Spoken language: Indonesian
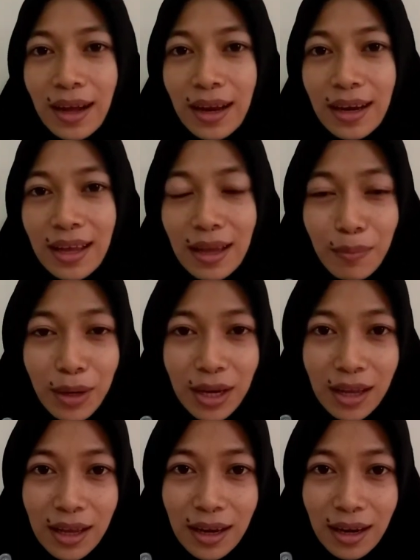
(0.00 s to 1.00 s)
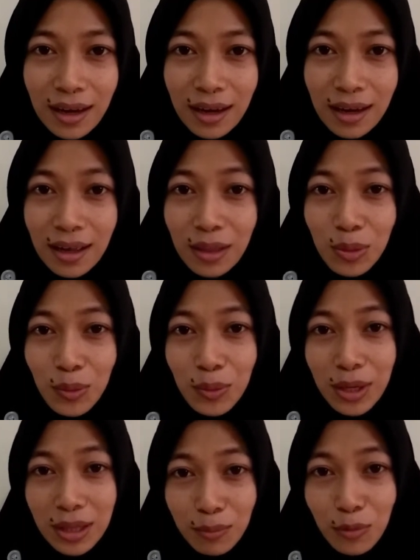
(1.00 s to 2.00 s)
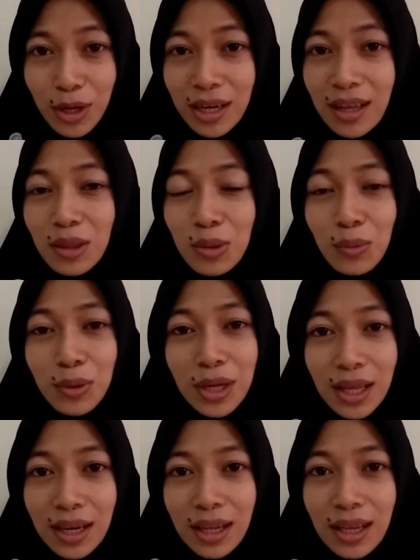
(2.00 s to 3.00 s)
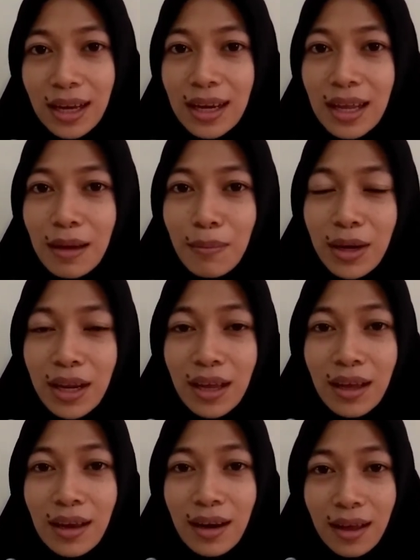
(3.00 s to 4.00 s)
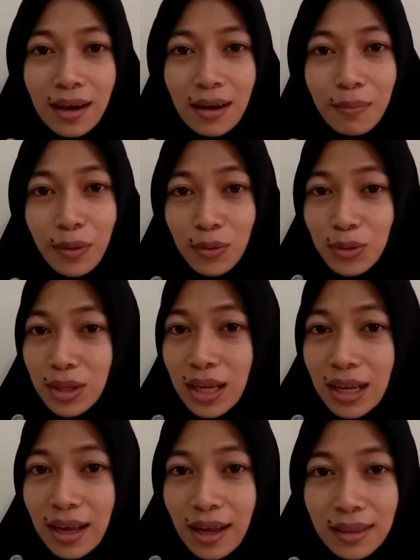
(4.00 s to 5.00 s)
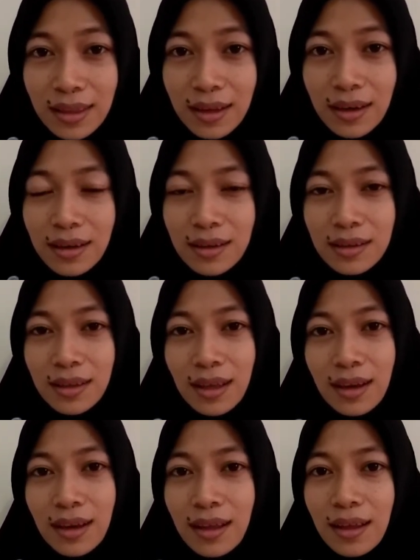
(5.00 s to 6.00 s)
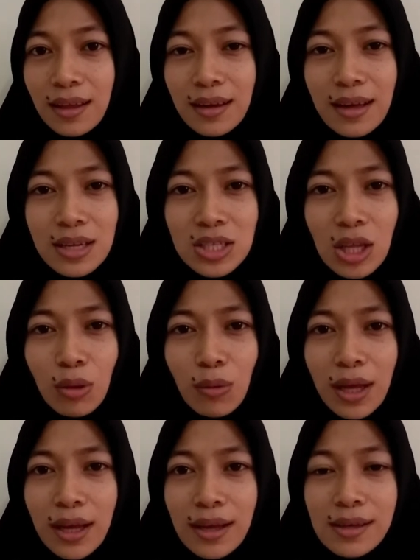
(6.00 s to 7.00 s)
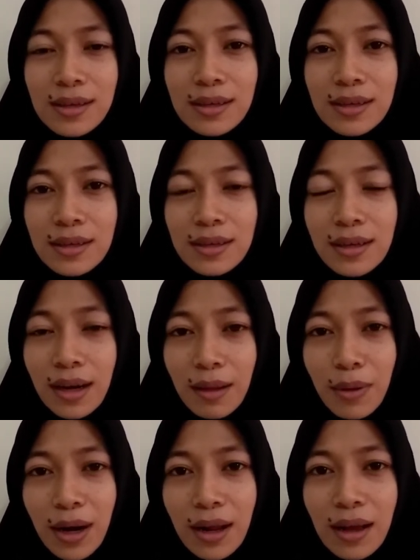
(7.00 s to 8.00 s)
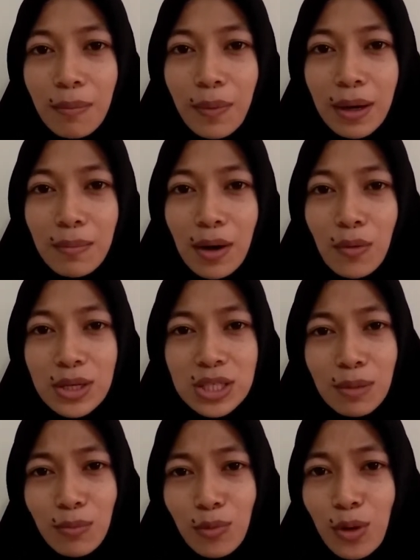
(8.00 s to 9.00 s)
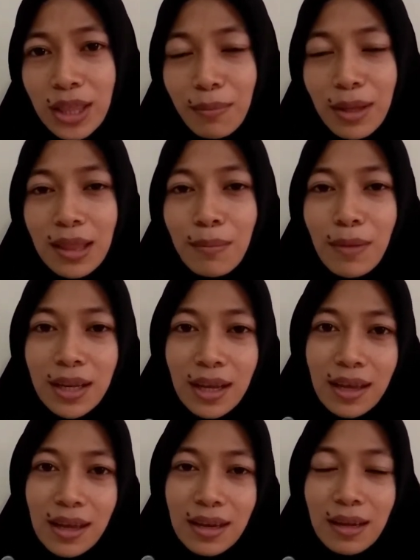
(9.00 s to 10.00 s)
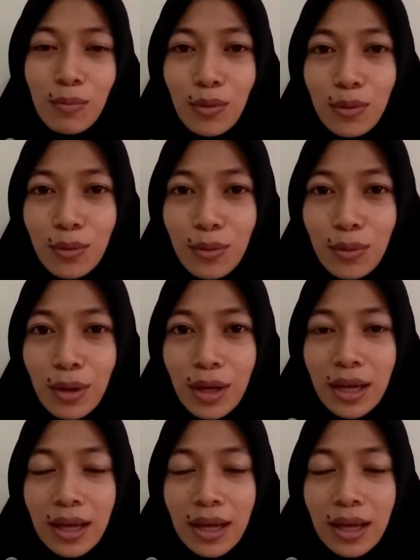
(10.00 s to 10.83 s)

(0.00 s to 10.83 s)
ada yang meninggal karena gantung ditemukan gantung diri, ada yang meninggal karena perutnya dikater. Jadi dari situlah uh, Ray beranggapan bahwa semua teman-temannya yang dibunuh